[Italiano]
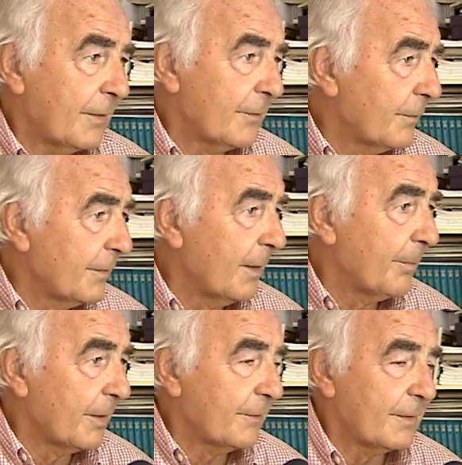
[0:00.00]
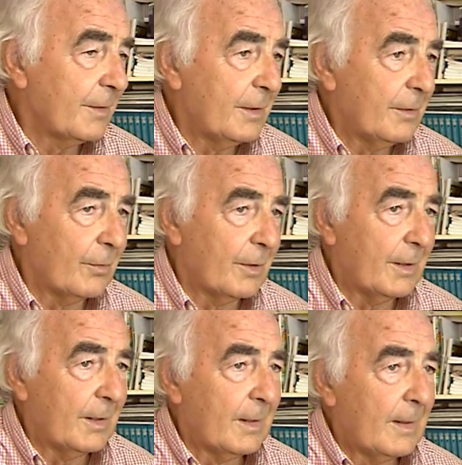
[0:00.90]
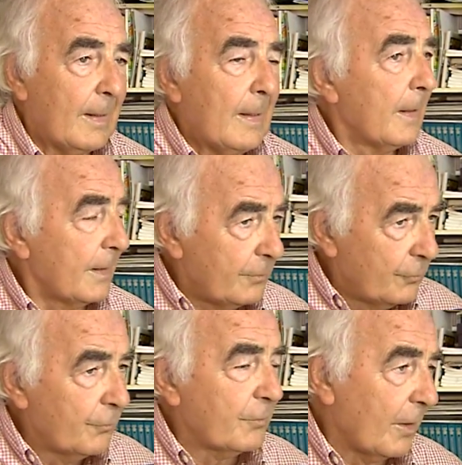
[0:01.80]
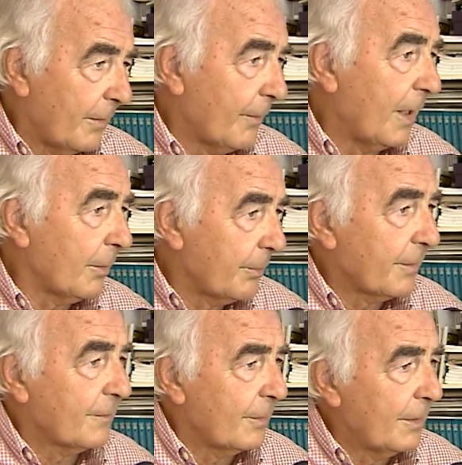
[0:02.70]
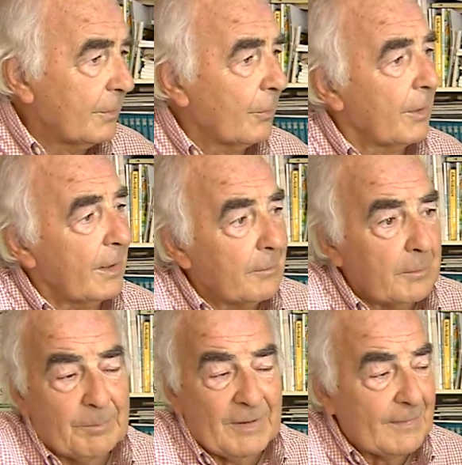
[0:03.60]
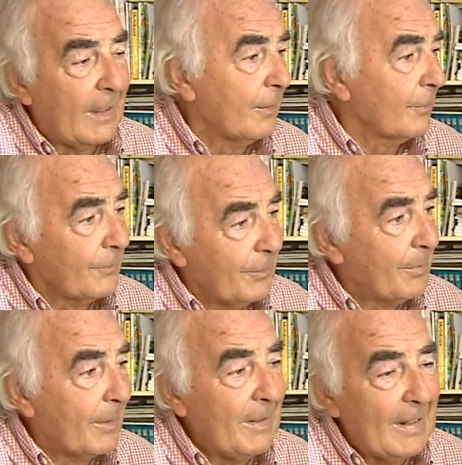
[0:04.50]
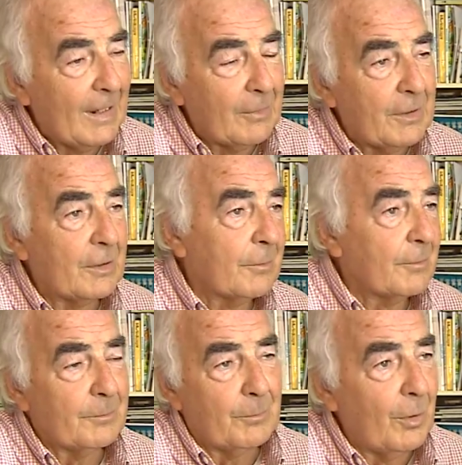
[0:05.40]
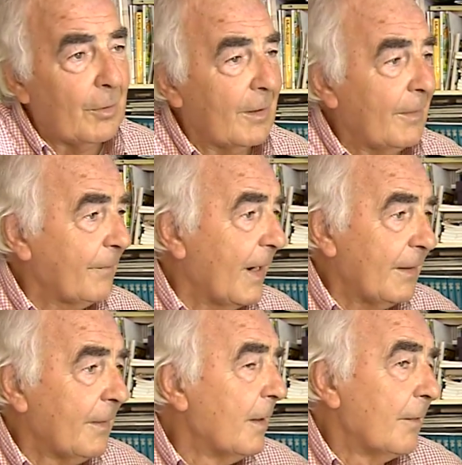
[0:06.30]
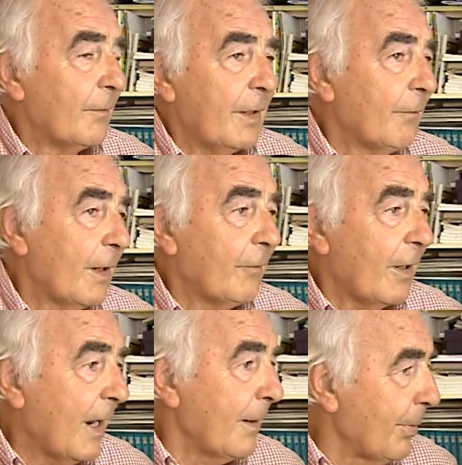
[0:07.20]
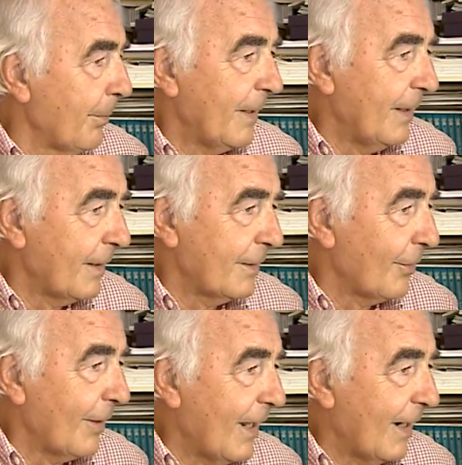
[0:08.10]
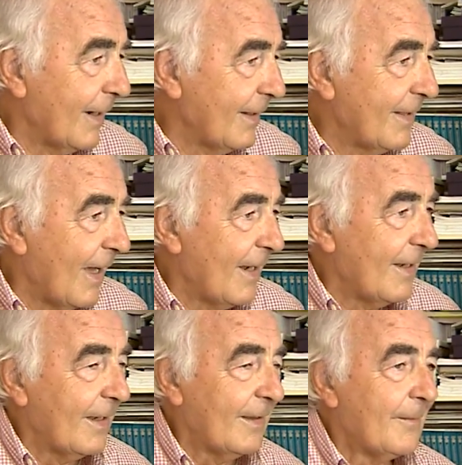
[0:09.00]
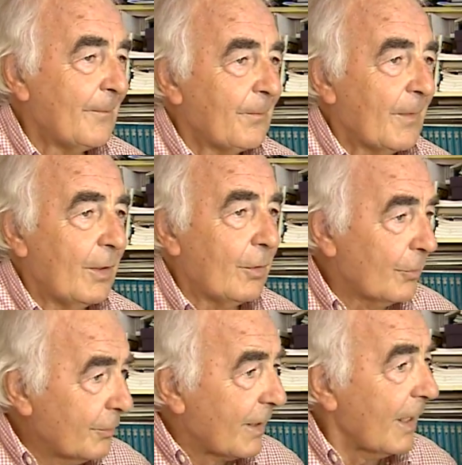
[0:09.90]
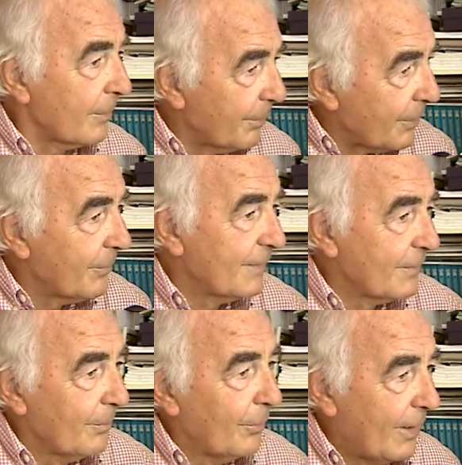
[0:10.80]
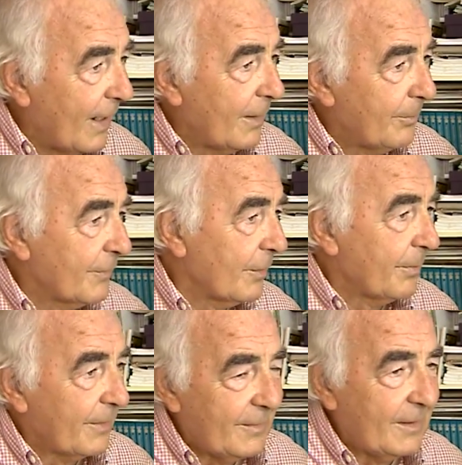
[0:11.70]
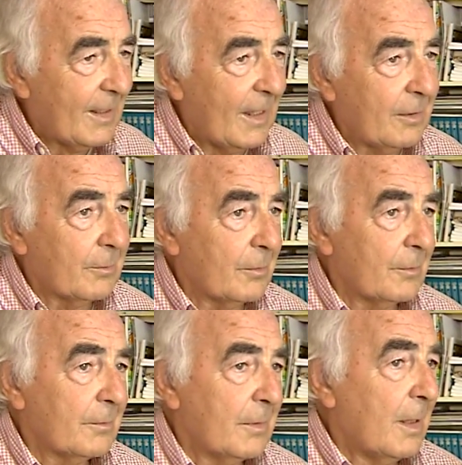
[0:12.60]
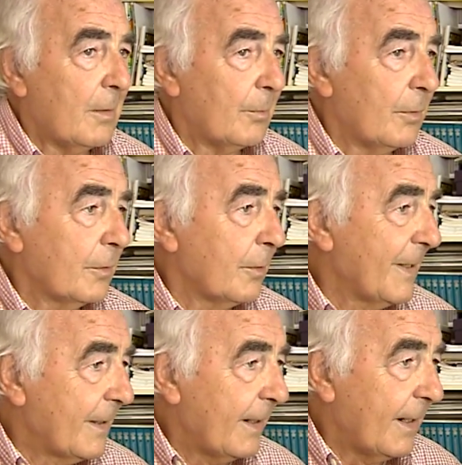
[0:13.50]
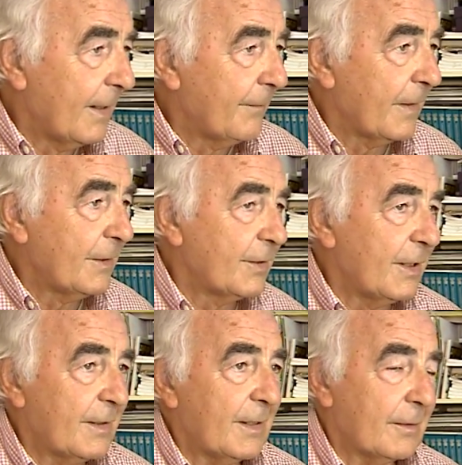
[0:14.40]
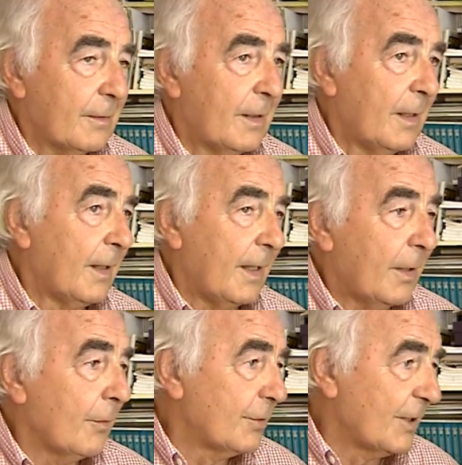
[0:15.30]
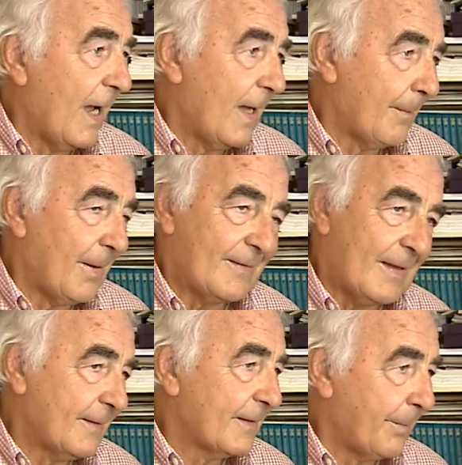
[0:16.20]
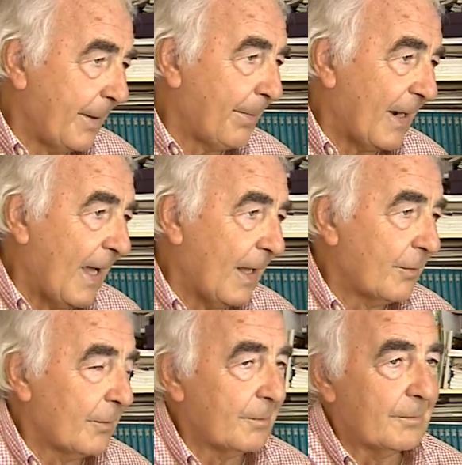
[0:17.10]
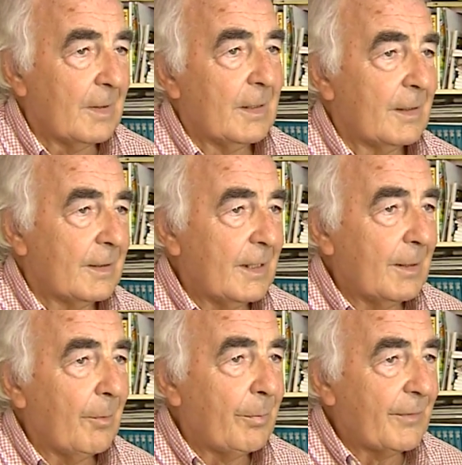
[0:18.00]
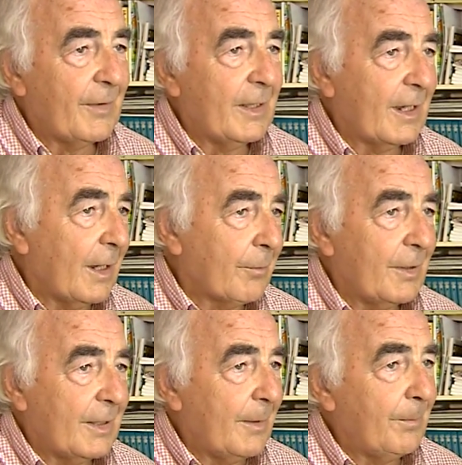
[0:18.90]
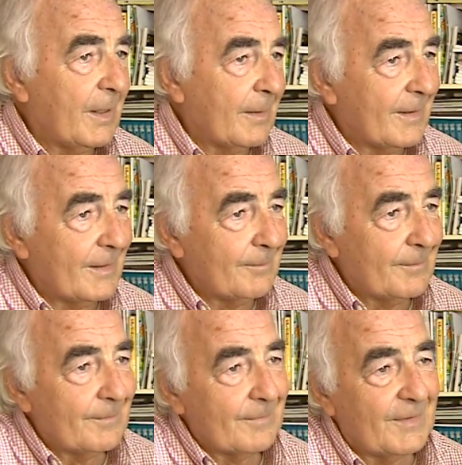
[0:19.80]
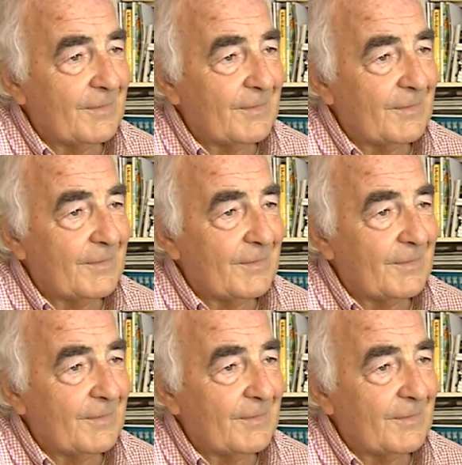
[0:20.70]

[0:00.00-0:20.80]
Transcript: in esclusiva per questo editore giusto lavorando per questo editore, passando così per Milano, ho detto mollo la Francia, volevo lavorare un po' per ritornare all'Italia e ho incontrato per questo Bonelli, mi sono presentato con molto materiale francese, ero già abbastanza preparato. Teniamo presente che a quei tempi ehm,